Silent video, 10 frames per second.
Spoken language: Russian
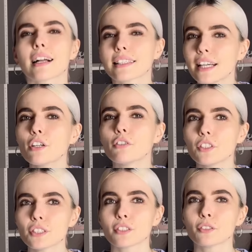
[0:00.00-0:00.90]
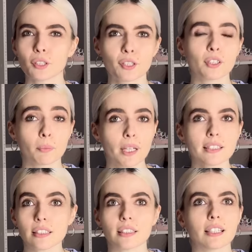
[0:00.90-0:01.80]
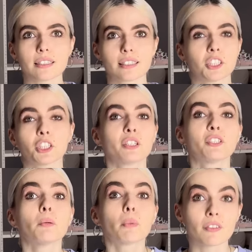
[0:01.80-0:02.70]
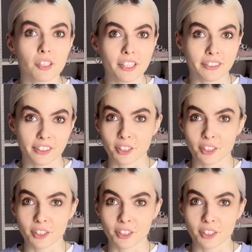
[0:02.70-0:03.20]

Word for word: Когда я увидела у нее это платье, я сначала не поверила,